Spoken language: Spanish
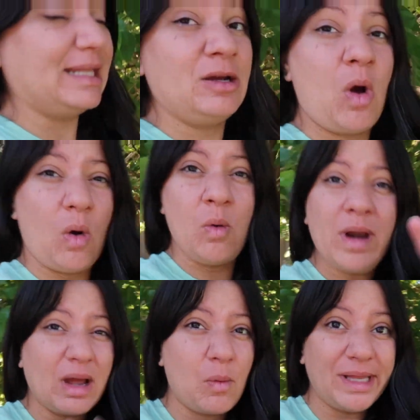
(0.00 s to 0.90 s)
que tengo
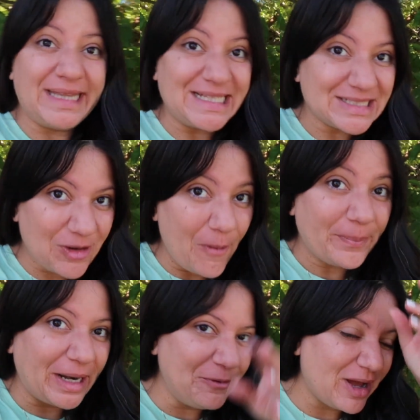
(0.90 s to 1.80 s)
unas cuantas
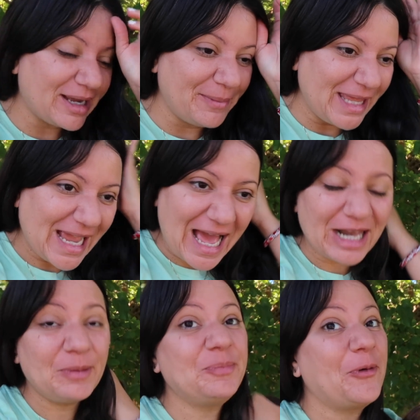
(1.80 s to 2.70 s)
compras nuevas que me
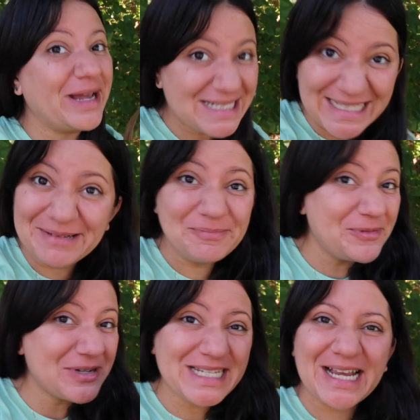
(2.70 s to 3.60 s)
llegaron, pues sí,
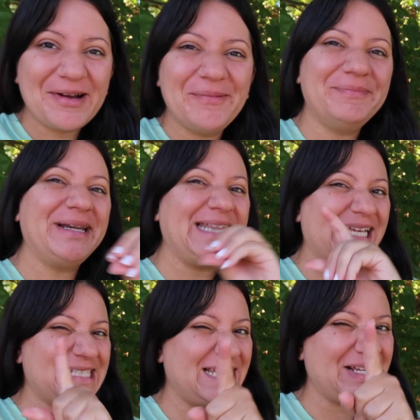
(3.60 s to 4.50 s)
muchas
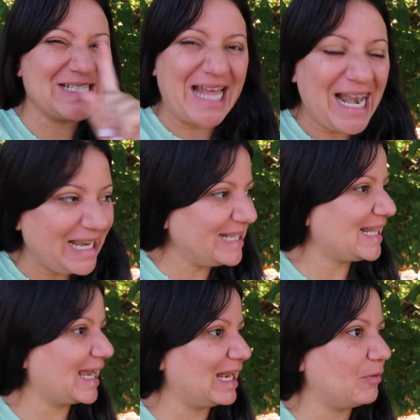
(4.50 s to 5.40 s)
compritas y casas
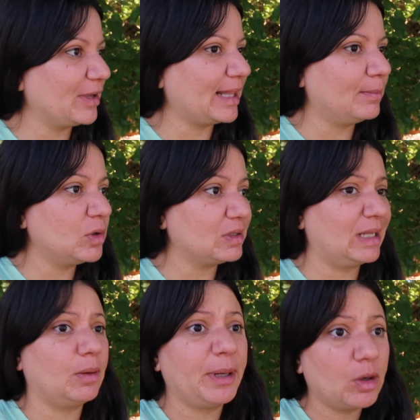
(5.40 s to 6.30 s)
lindas que les voy a estar
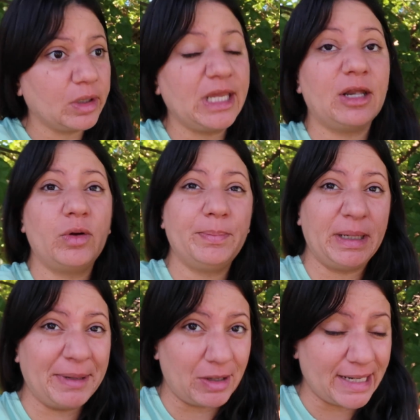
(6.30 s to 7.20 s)
mostrando, pero quiero ir
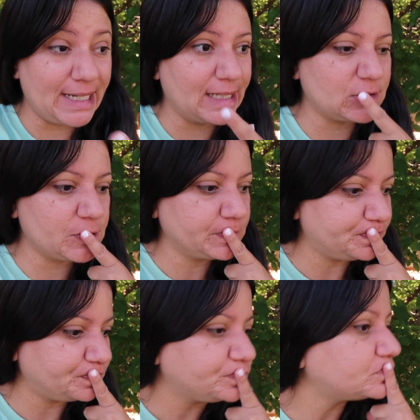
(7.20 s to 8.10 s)
primero al gimnasio.
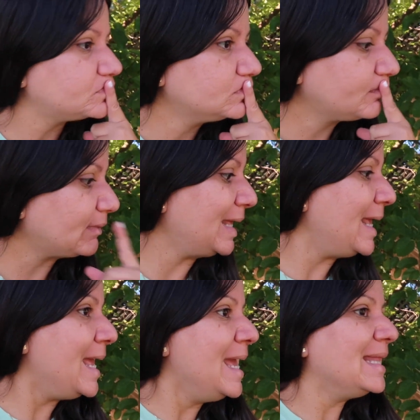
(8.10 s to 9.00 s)

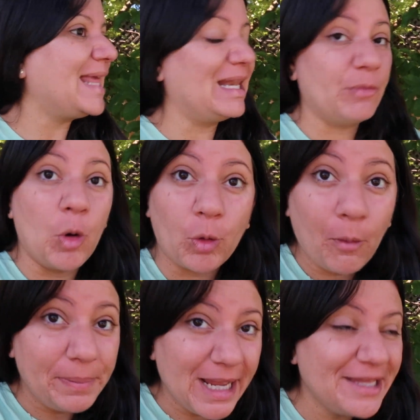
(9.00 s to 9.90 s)
Tenemos un
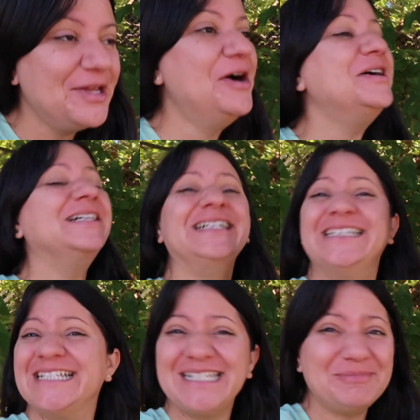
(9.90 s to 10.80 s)
cumpleaños
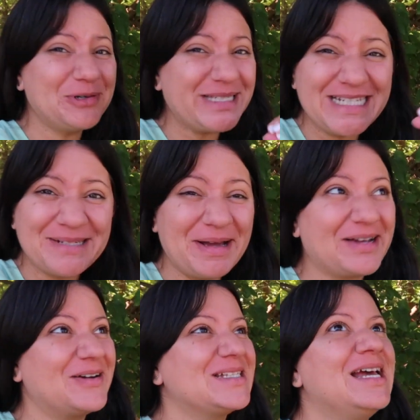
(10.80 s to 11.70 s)
sí, muchísimas
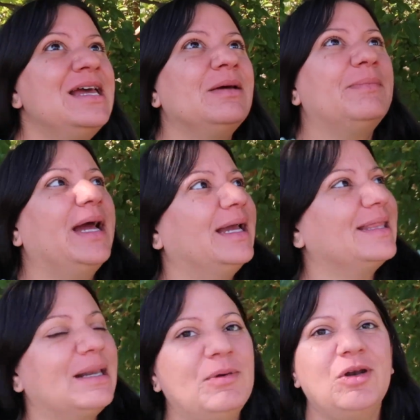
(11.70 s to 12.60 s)
cosas. Vean
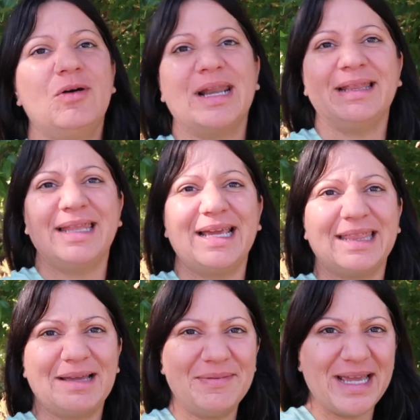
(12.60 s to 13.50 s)
este árbol, lo grande que
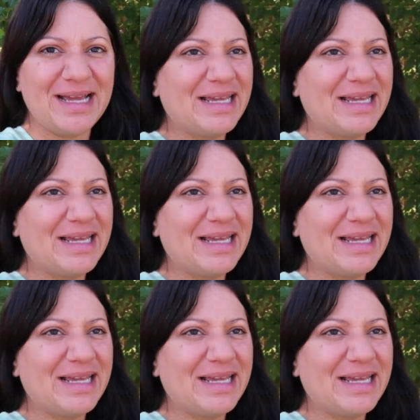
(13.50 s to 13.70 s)
está. Vean